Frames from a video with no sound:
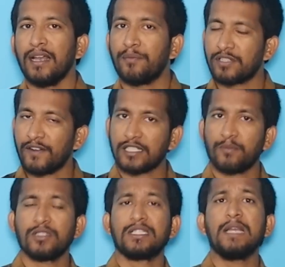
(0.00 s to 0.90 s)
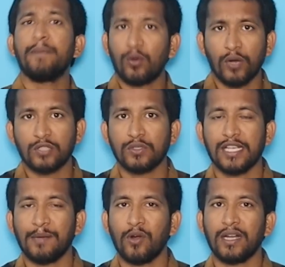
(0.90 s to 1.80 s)
ఇప్పుడు ఫర్ సపోజ్ దీపక్ కూడా
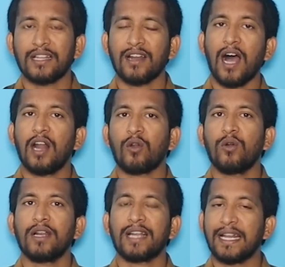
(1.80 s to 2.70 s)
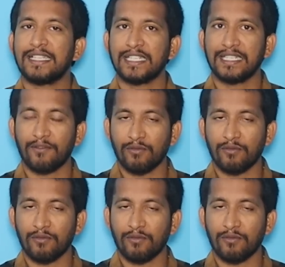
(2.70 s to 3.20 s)
చూసాము అంటే అతను ఆల్రౌండర్ కనీసం